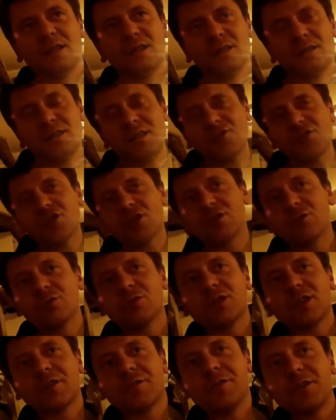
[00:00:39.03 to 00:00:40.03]
Te nasze
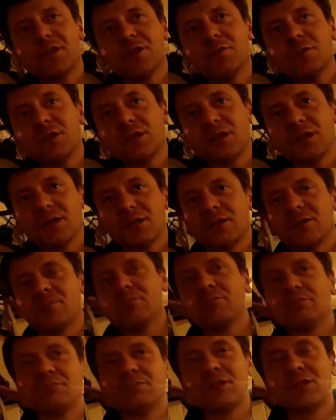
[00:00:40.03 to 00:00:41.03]
krótkie filmy
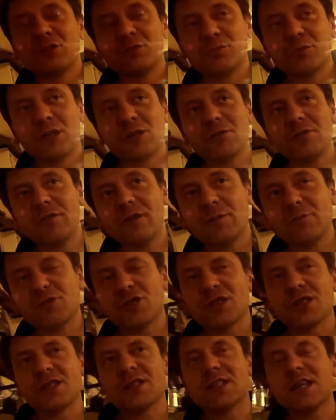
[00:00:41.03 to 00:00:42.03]
będą miały Wam
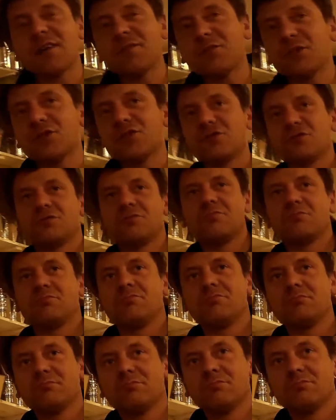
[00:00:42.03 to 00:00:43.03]
przedstawić
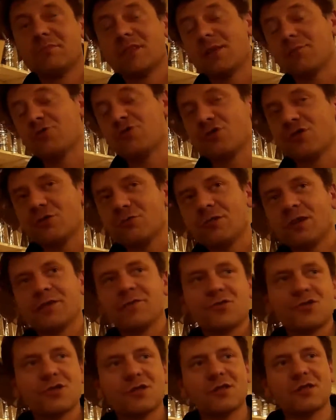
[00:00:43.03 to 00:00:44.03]
na
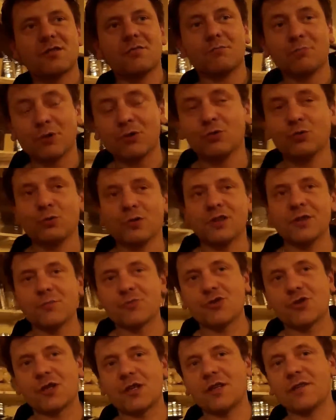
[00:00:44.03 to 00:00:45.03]
przykład produkty
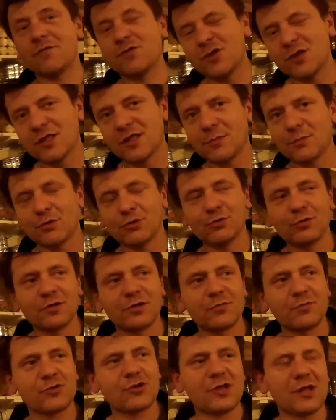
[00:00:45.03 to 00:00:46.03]
pszczele, wszystkie
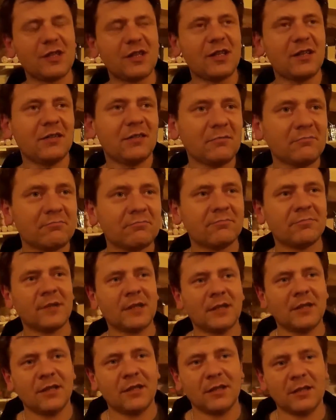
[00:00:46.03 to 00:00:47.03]
produkty pszczele,
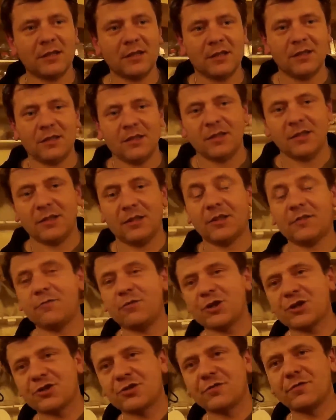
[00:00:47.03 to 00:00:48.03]
ich
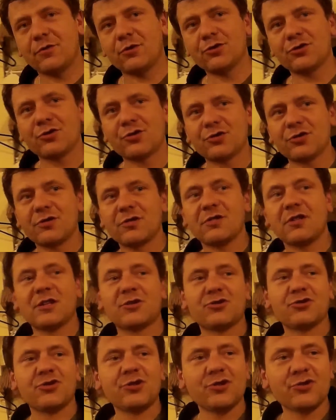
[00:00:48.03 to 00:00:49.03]
właściwości
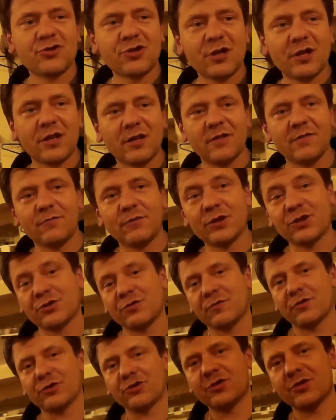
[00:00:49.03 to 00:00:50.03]
lecznicze,
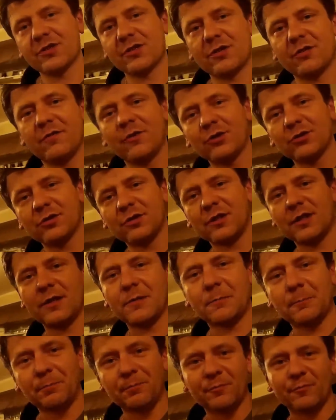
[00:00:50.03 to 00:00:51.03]
właściwości zdrowotne,
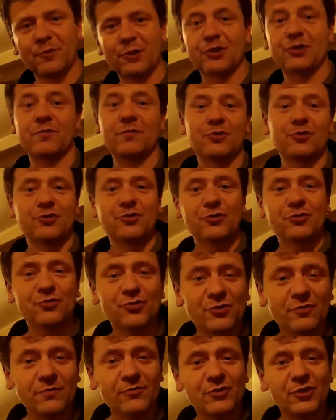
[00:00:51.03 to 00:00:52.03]
właściwości
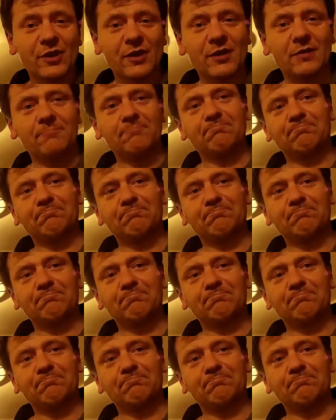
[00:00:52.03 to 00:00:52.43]
odżywcze.